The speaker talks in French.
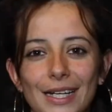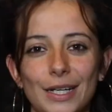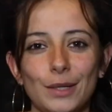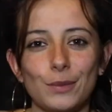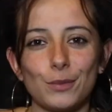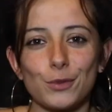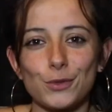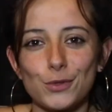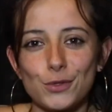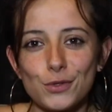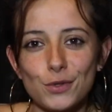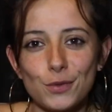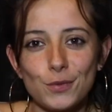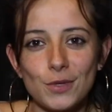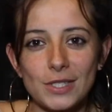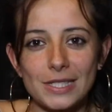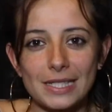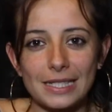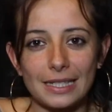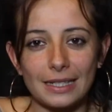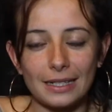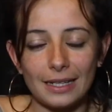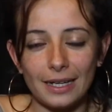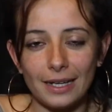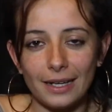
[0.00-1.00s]
Bonjour, moi
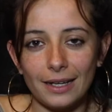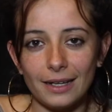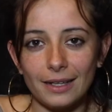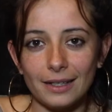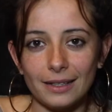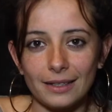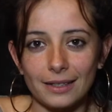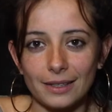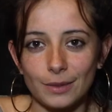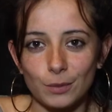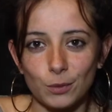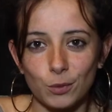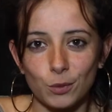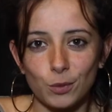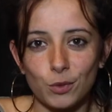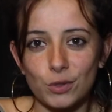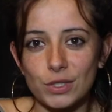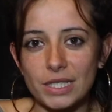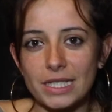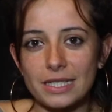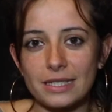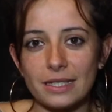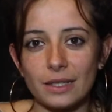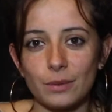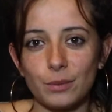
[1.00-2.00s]
c'est Claire et mon
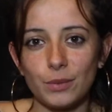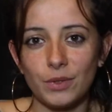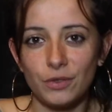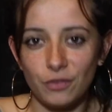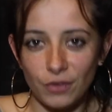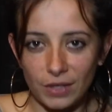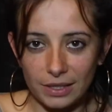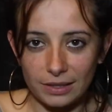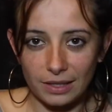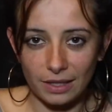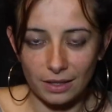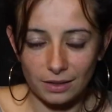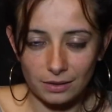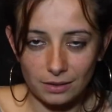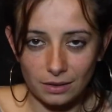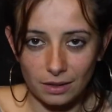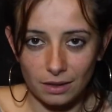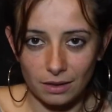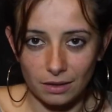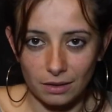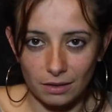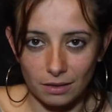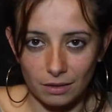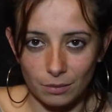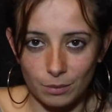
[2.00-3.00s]
projet c'est Bifada,
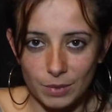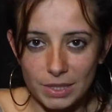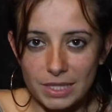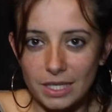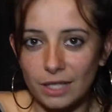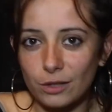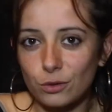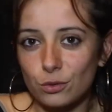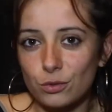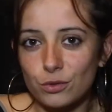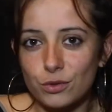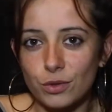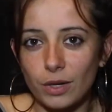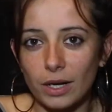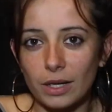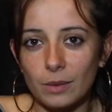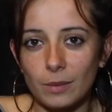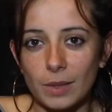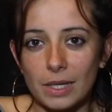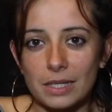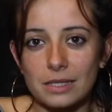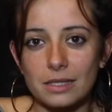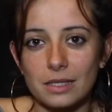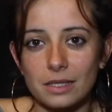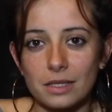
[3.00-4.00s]
un média culturel
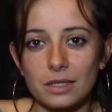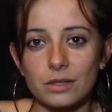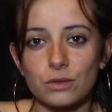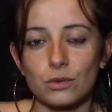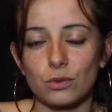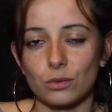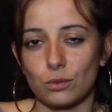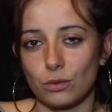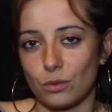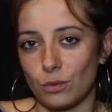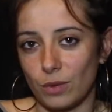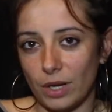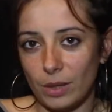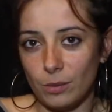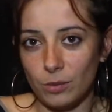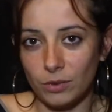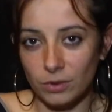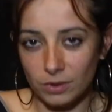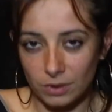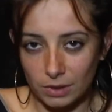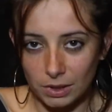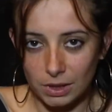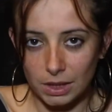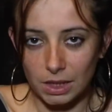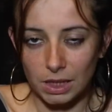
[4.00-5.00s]
marseillais sur le web
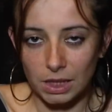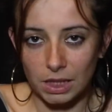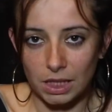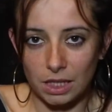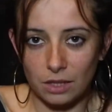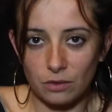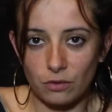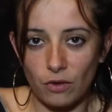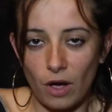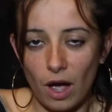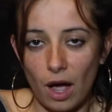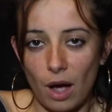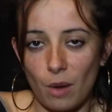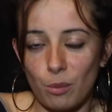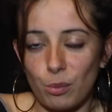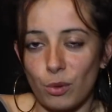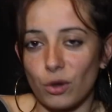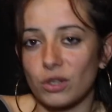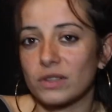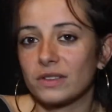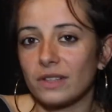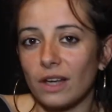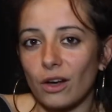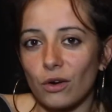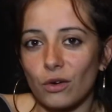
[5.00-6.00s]
qui va
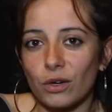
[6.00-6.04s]
apporter un